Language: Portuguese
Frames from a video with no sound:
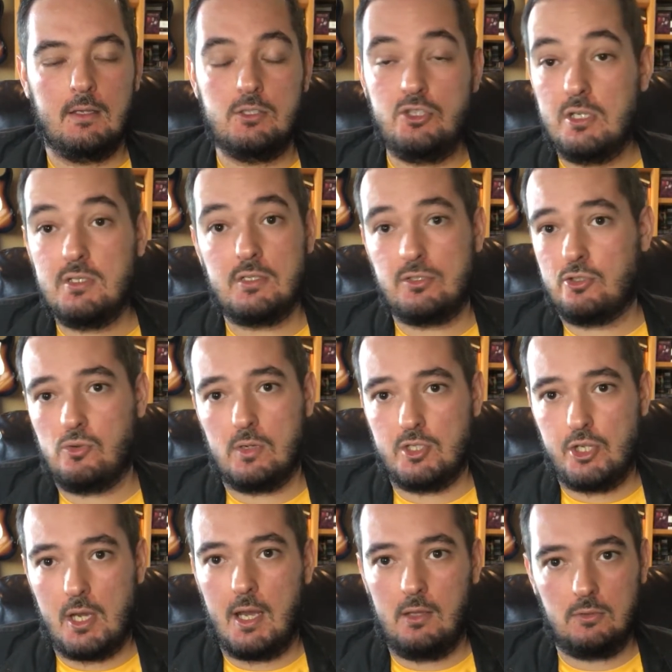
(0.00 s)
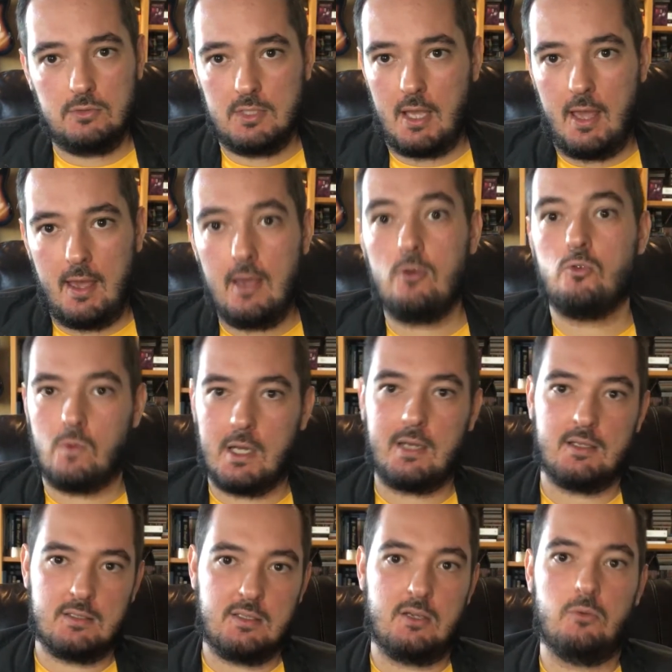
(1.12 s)
Jesus to a Child é uma
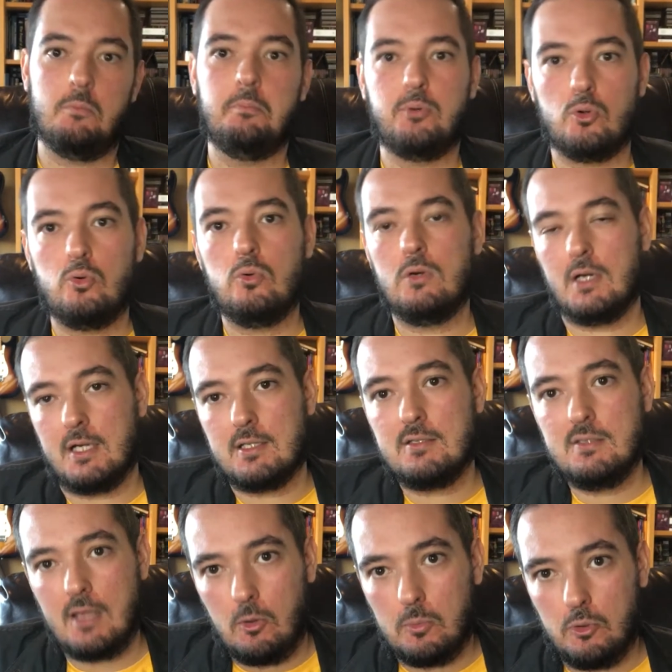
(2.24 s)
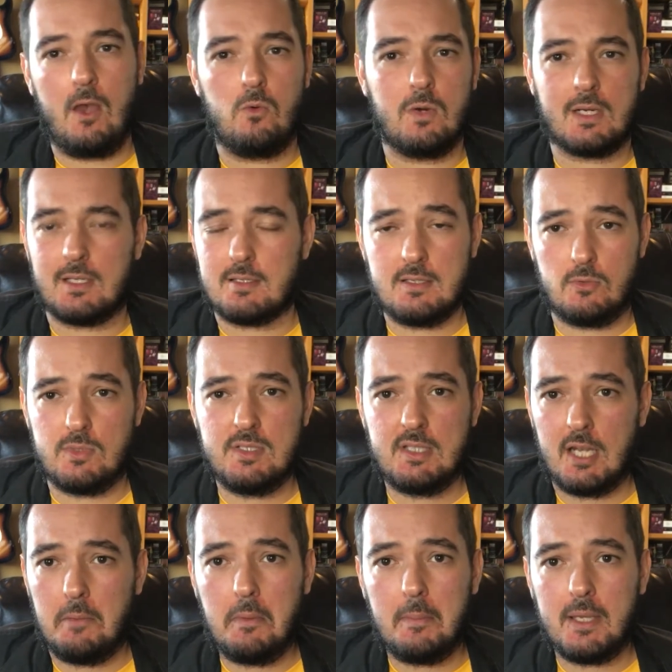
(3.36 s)
canção pro Anselmo. É uma canção
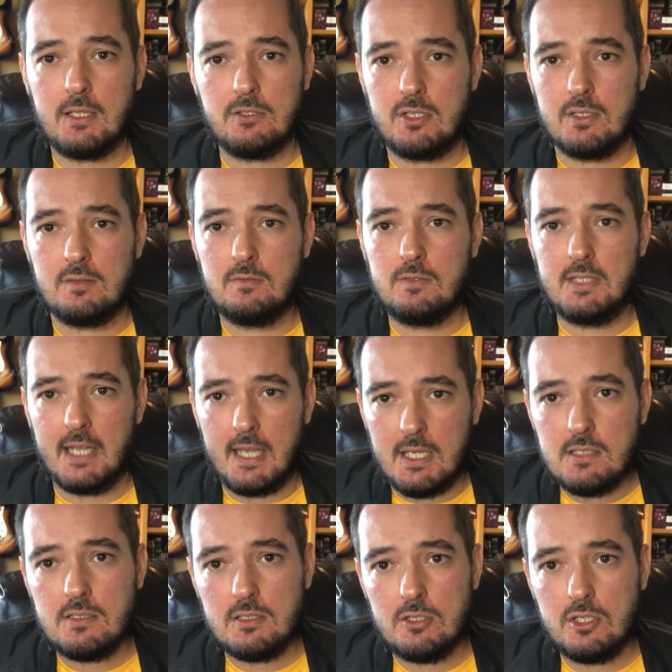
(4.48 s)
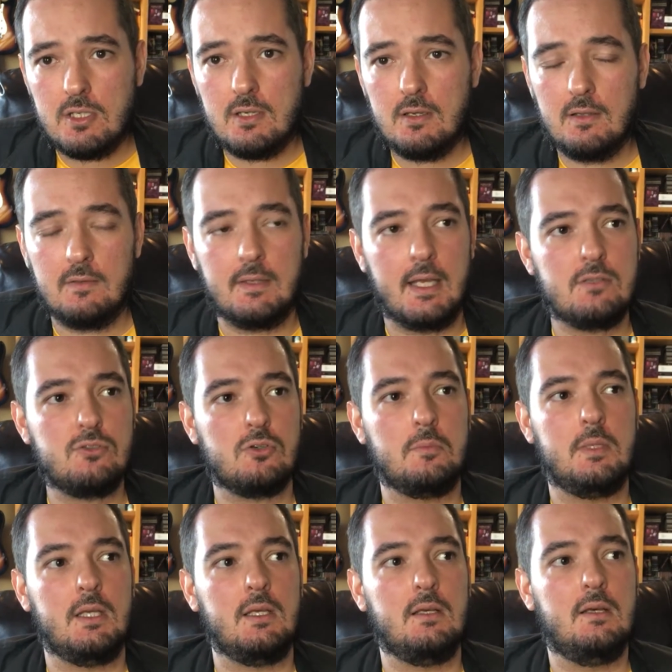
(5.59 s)
extremamente triste, né,
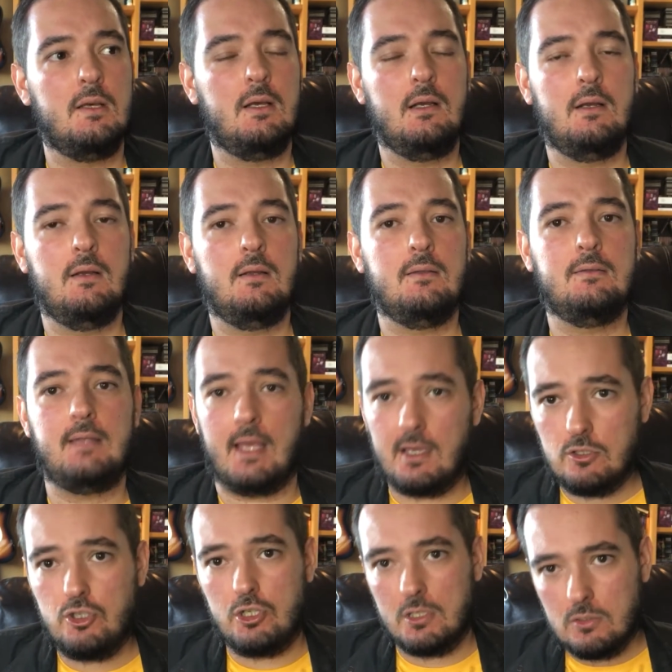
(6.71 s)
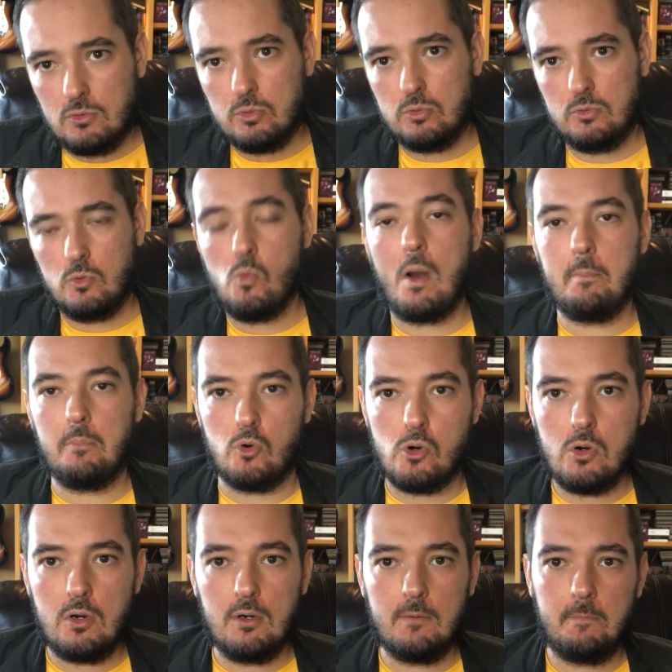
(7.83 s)
sobre ter tido um
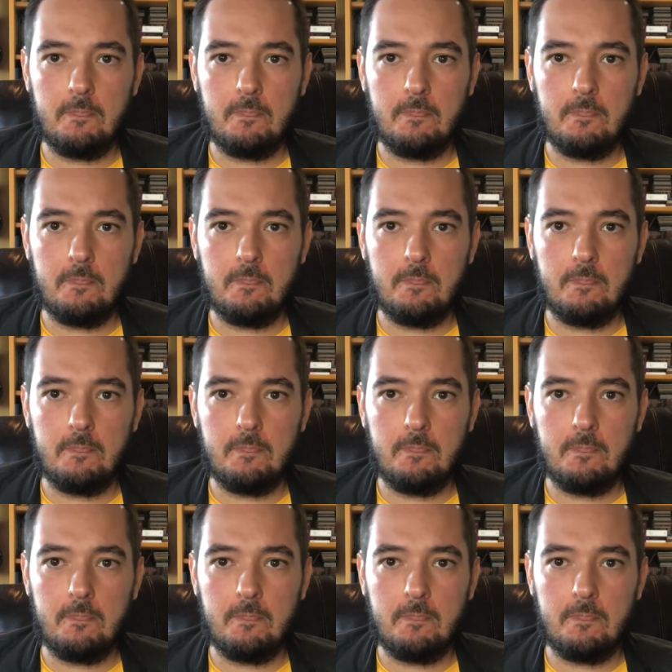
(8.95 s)
amor